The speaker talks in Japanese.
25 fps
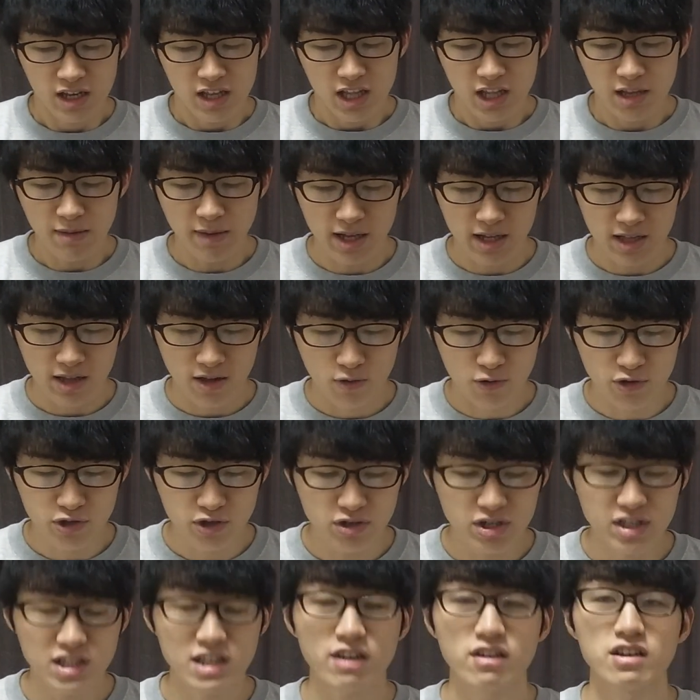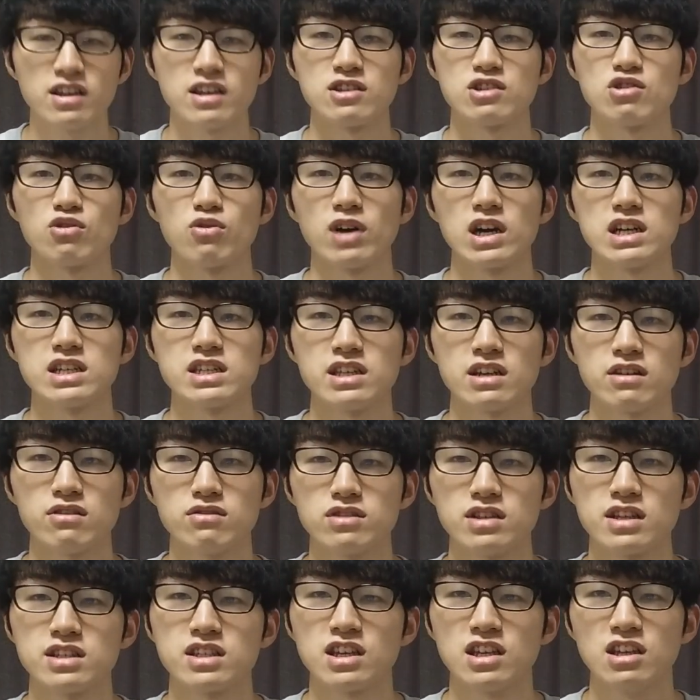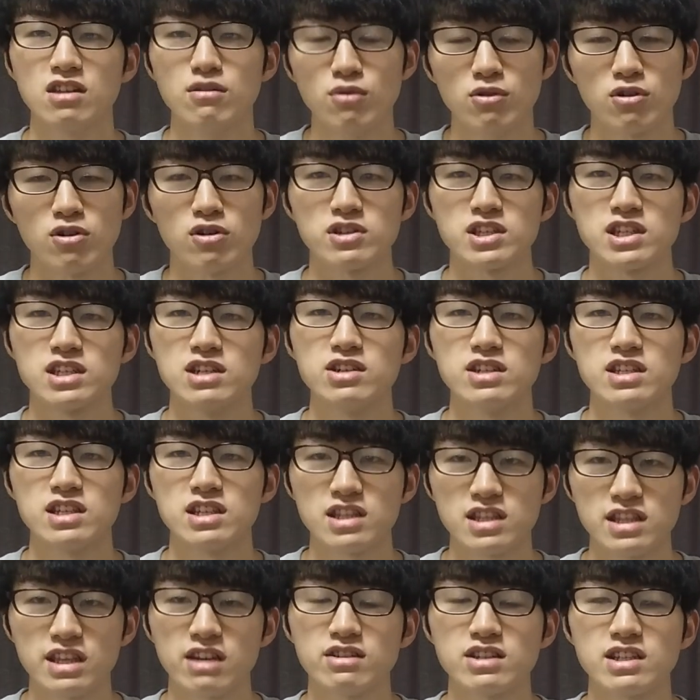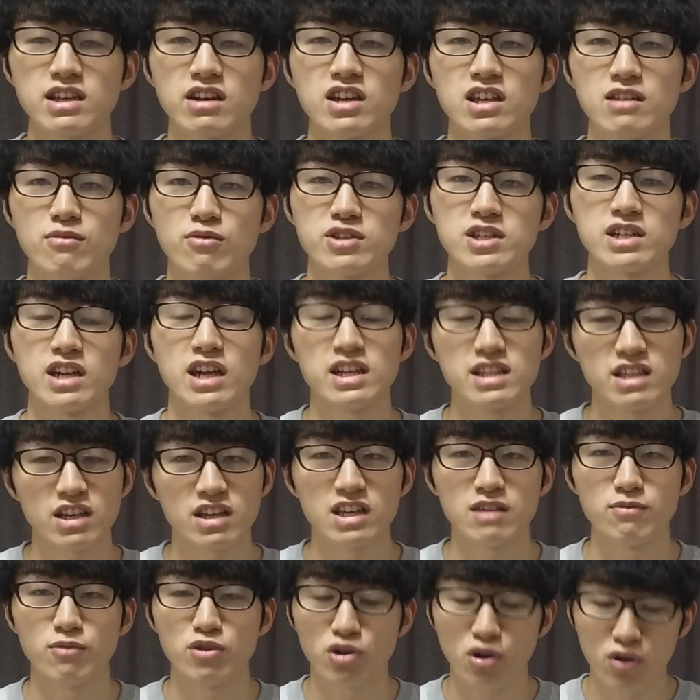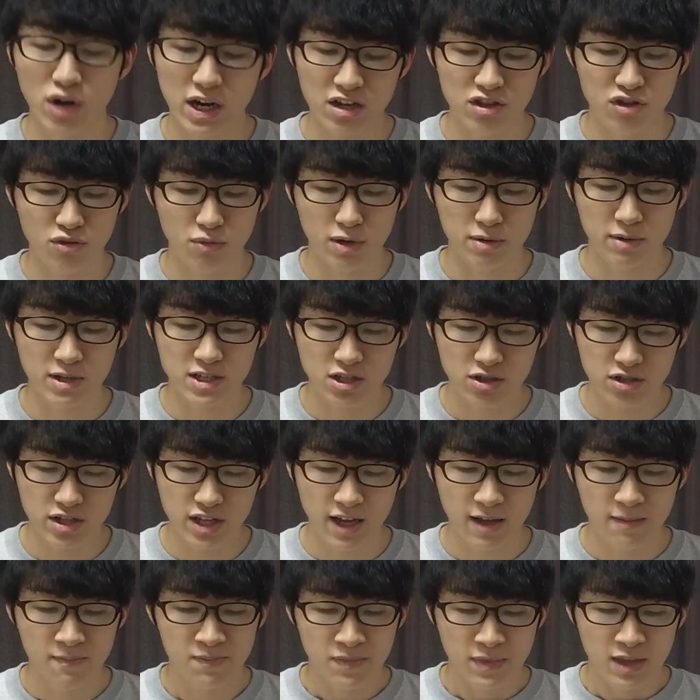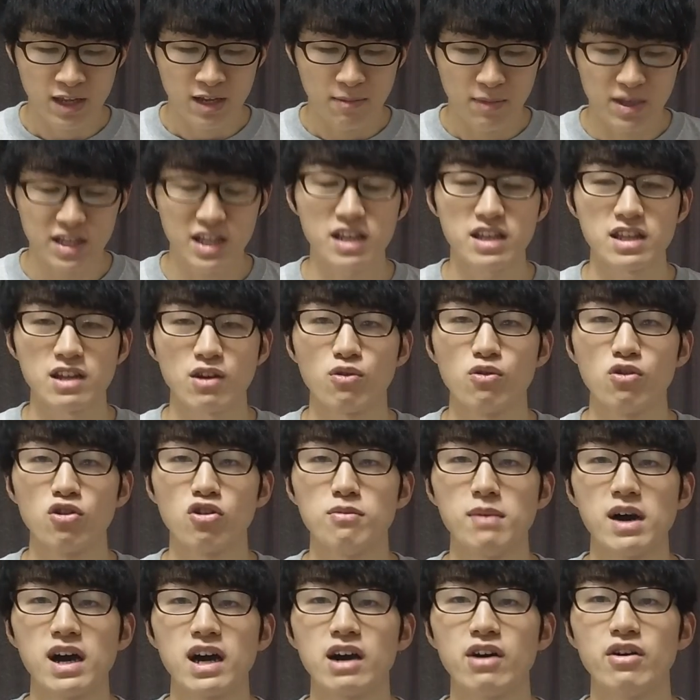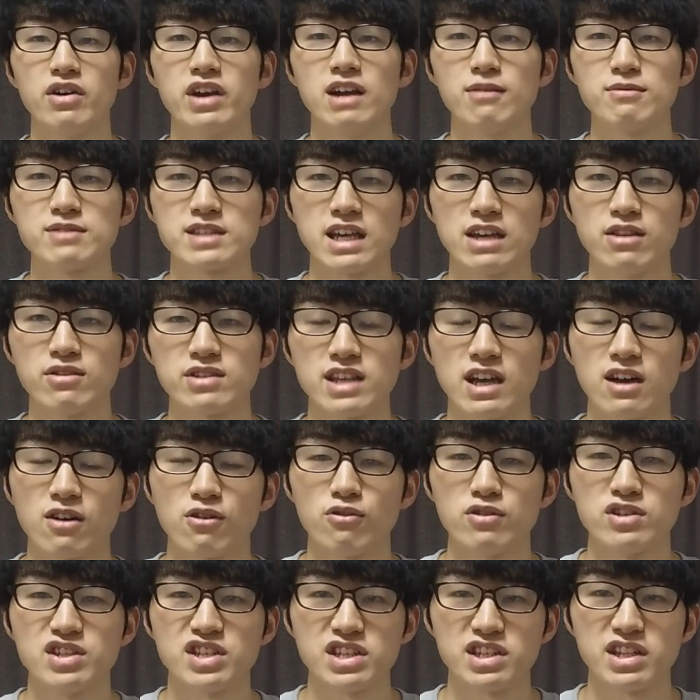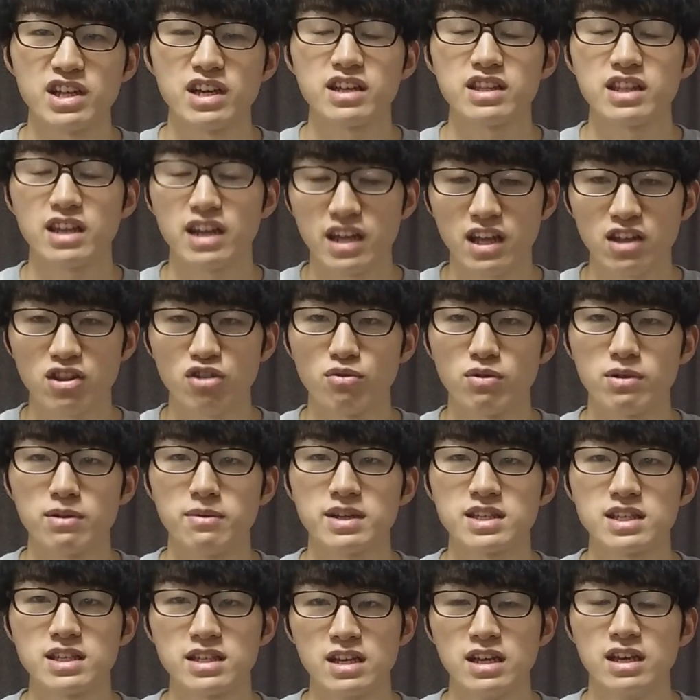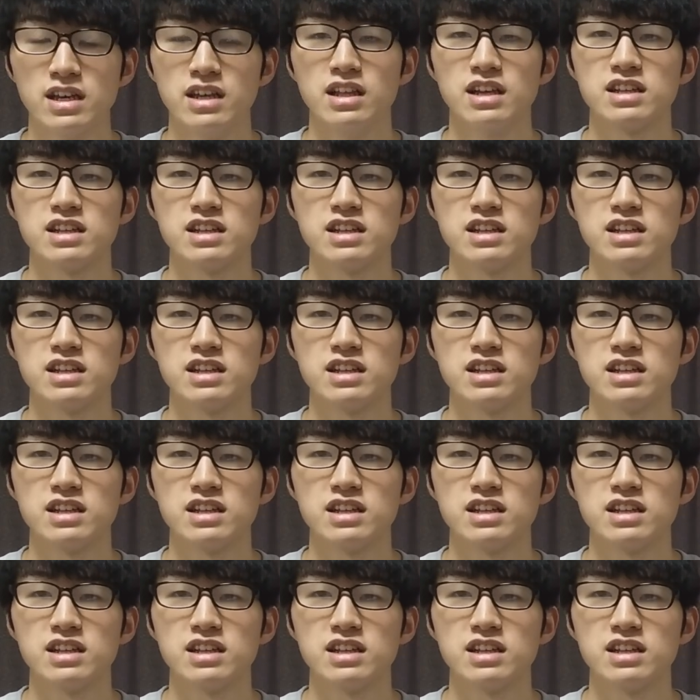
で、まあ、ごじゅうにさく品紹介していくんですけども、知る、知っている作品も知らない作品もいろいろあると思いますので、まあ、ぜひね、今後漫画を選ぶ際の参考にしていただけたらなと思います。